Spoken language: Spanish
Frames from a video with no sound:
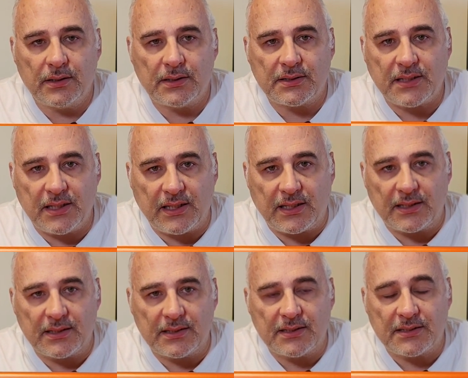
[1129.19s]

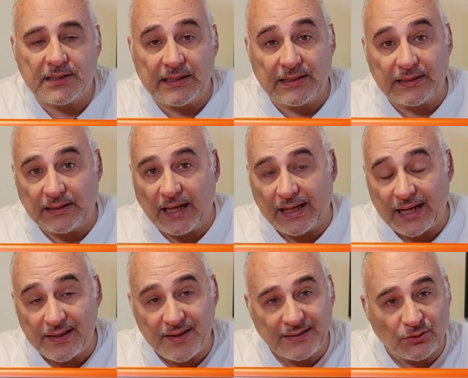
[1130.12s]
Sí, si
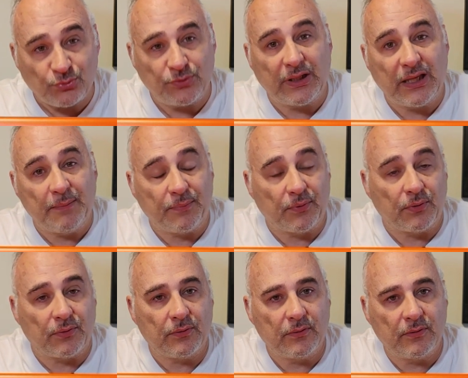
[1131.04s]
ahora necesitas un
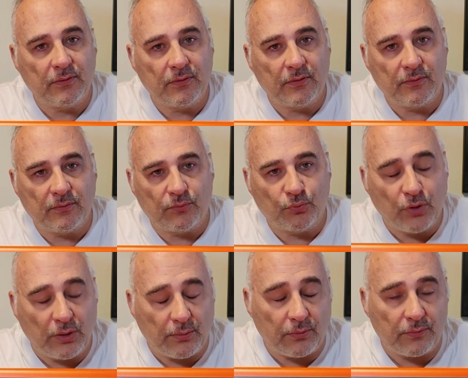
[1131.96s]
equipo
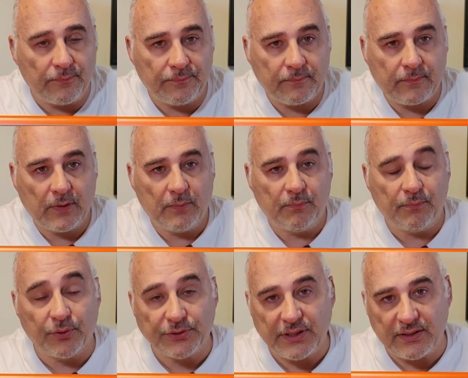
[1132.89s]
nuevo,
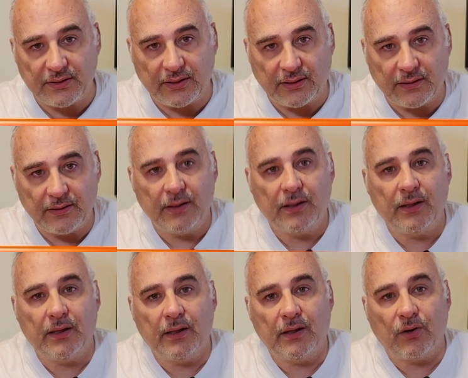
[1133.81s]
potente,
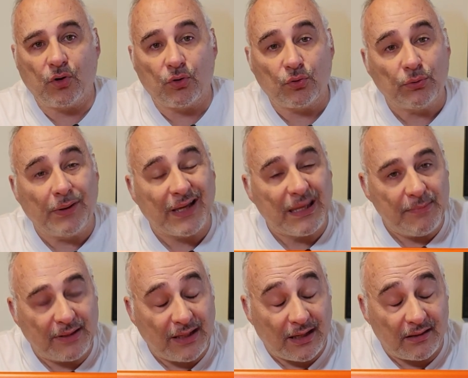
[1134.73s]
con nueva
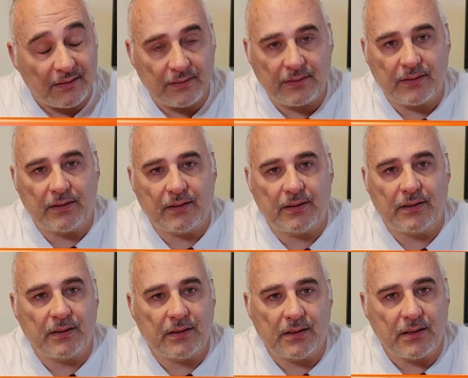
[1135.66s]
química
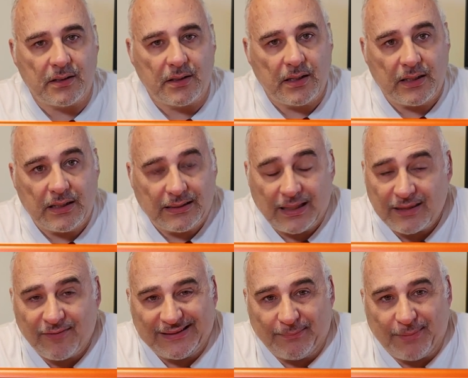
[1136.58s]
y te
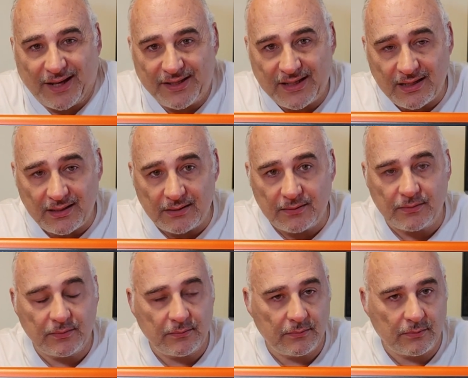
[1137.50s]
hace falta para allá,
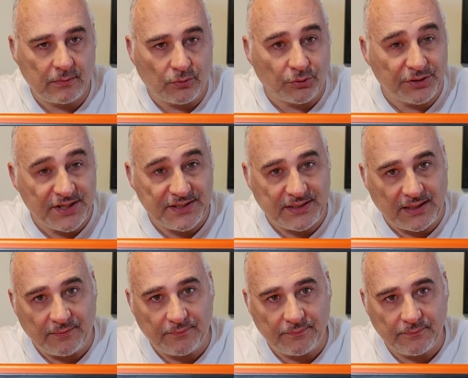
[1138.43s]
lo tienes
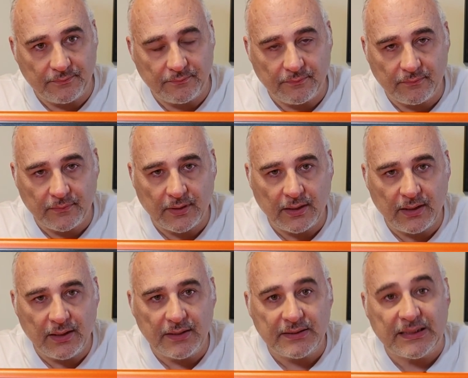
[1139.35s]
ya.
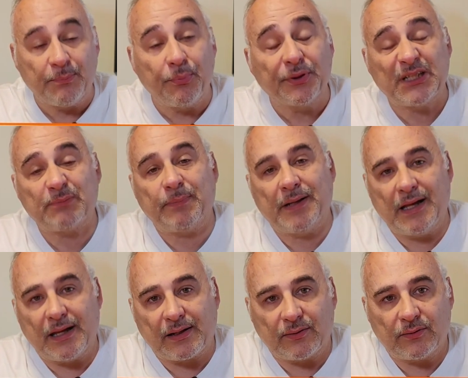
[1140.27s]
Si puedes
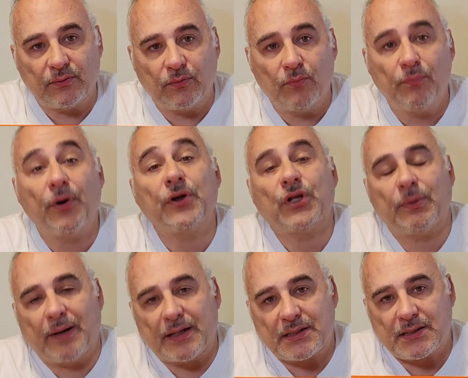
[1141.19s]
esperar un poquito
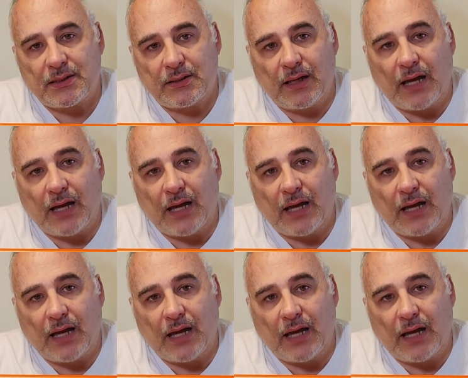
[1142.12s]
más